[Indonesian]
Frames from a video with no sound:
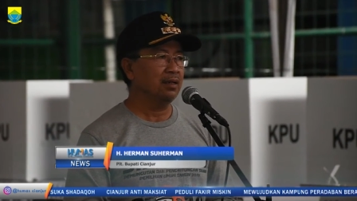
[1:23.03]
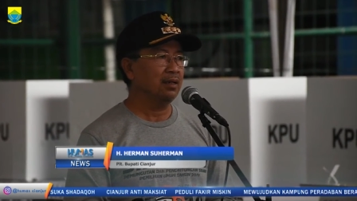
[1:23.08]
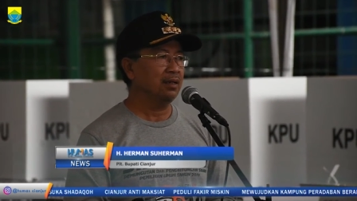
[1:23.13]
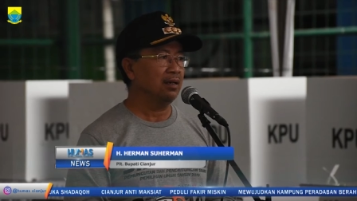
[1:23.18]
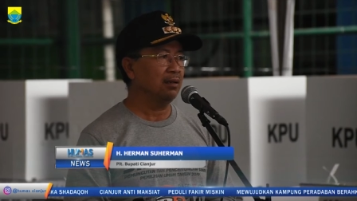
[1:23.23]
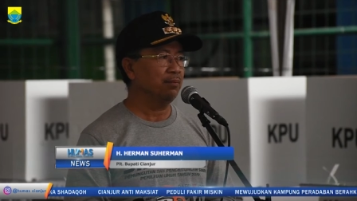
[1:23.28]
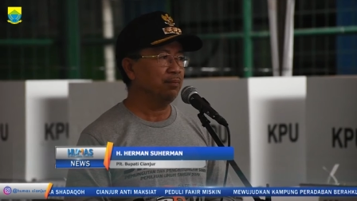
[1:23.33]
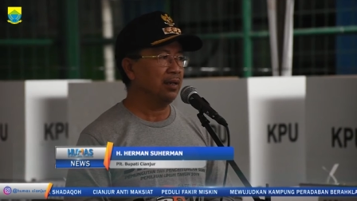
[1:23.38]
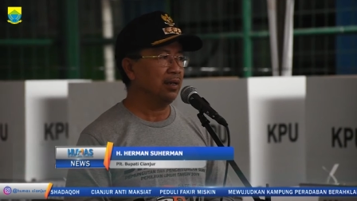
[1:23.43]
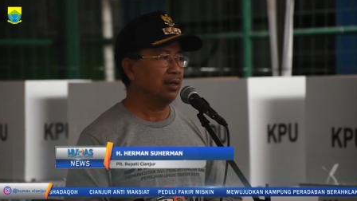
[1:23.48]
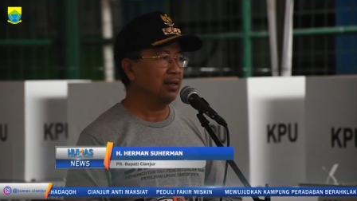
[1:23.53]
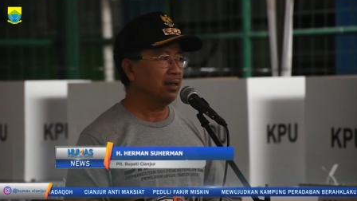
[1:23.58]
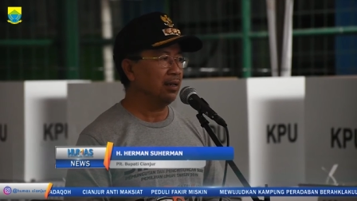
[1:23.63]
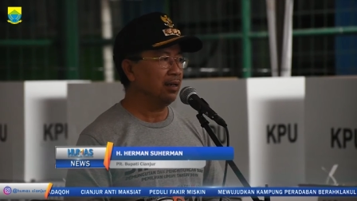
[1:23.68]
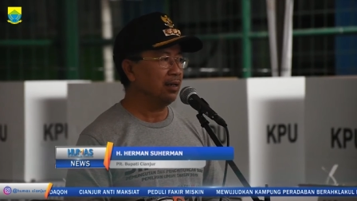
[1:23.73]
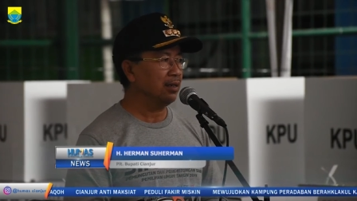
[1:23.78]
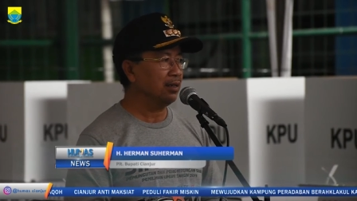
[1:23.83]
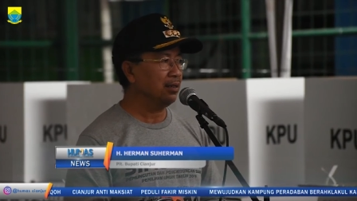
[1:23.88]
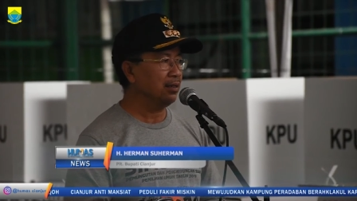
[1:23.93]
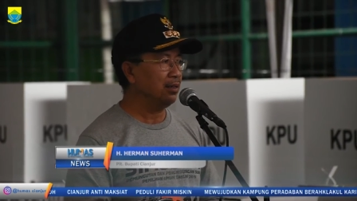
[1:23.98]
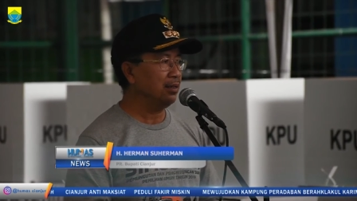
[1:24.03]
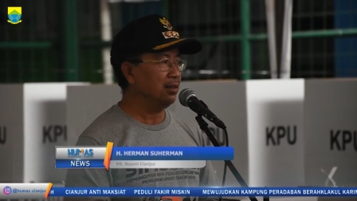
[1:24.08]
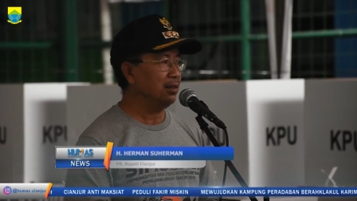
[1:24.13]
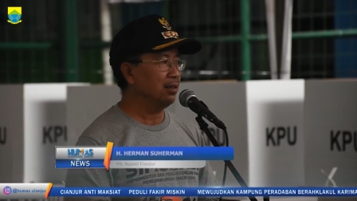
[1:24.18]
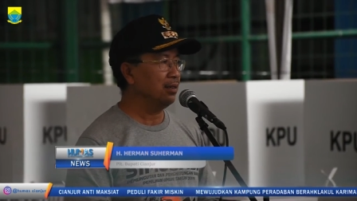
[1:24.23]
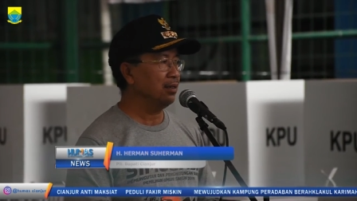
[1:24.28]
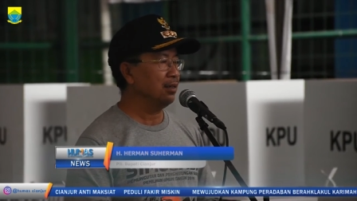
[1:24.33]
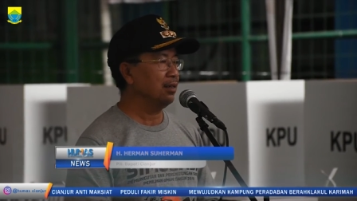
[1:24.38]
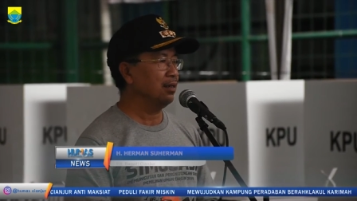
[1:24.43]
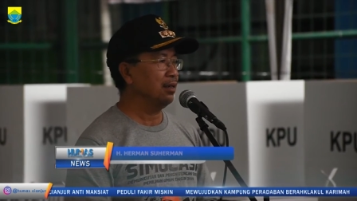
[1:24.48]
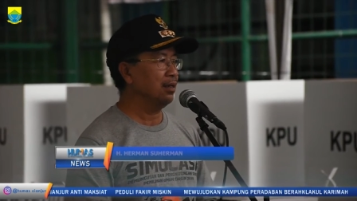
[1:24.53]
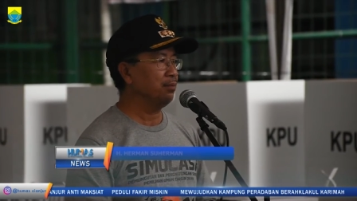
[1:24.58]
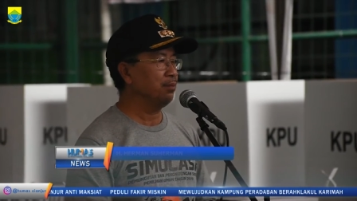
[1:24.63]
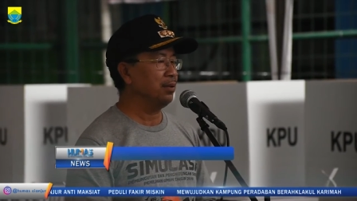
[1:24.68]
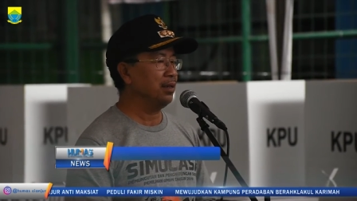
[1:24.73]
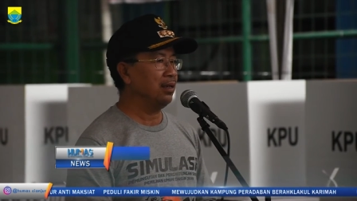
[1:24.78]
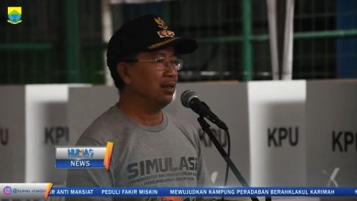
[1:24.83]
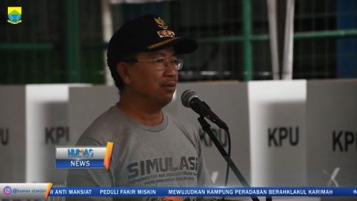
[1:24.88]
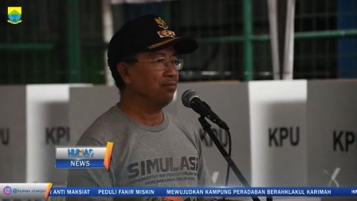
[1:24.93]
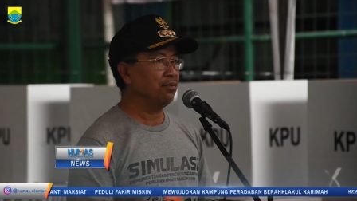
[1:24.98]
DPR RI
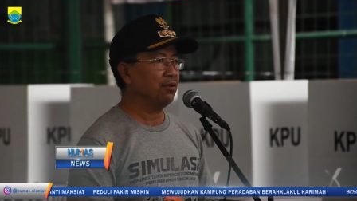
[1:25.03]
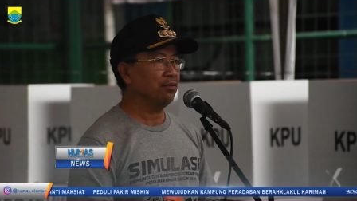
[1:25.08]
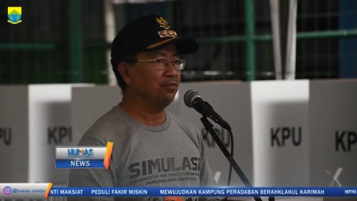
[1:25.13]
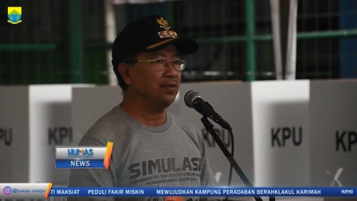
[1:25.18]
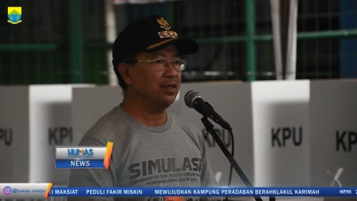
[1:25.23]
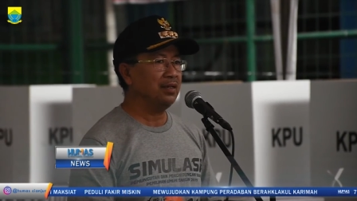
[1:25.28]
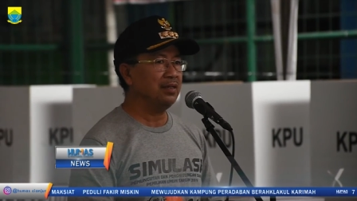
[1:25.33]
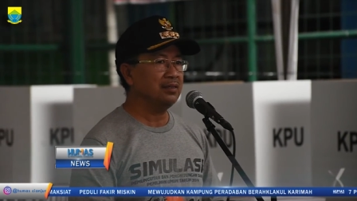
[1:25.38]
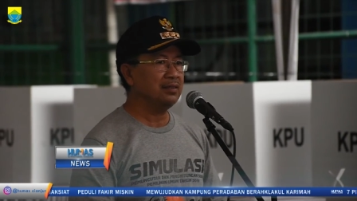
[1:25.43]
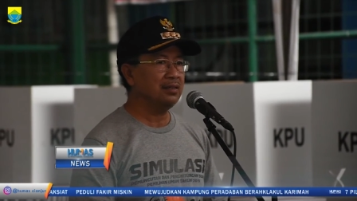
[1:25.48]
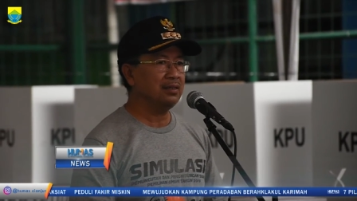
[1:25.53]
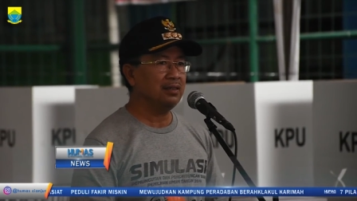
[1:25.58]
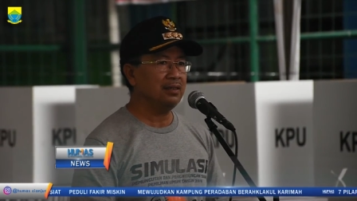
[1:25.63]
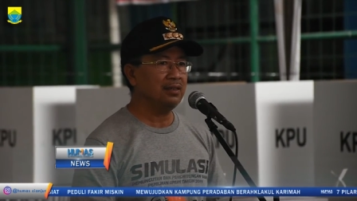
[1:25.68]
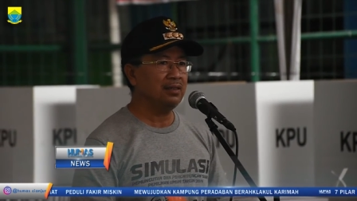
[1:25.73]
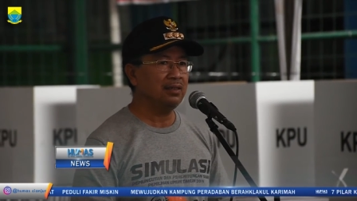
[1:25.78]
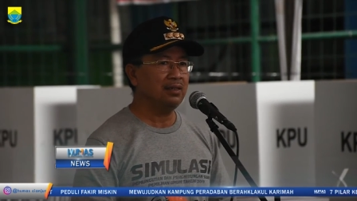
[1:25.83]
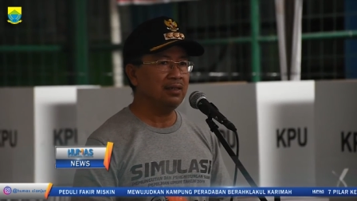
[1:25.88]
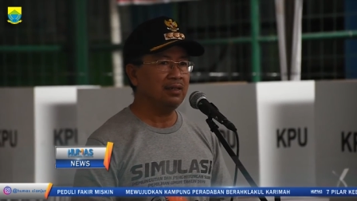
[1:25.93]
DPR provinsi